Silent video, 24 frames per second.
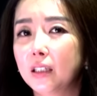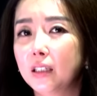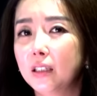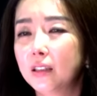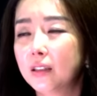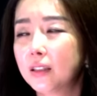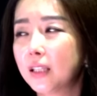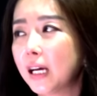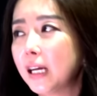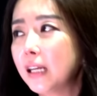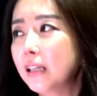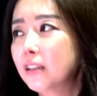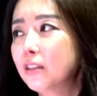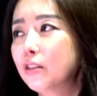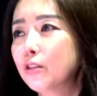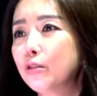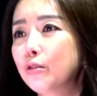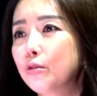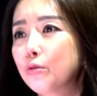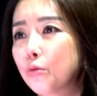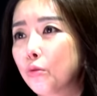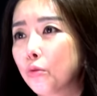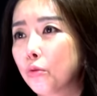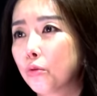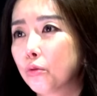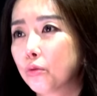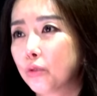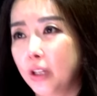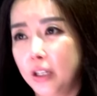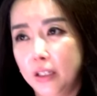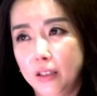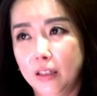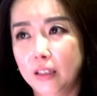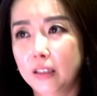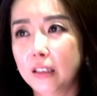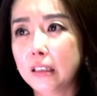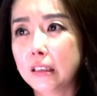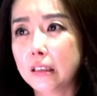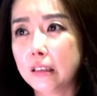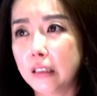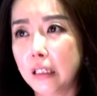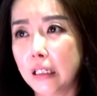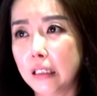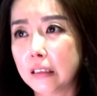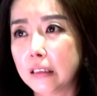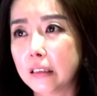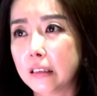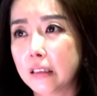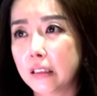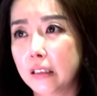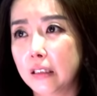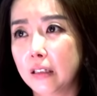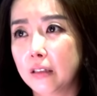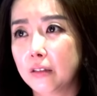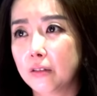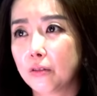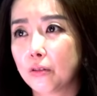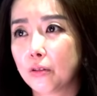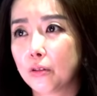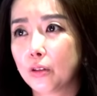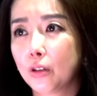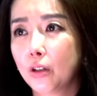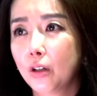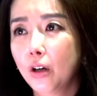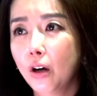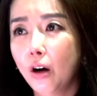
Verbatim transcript: 이 딸들도 대단한 딸들이라는 거죠.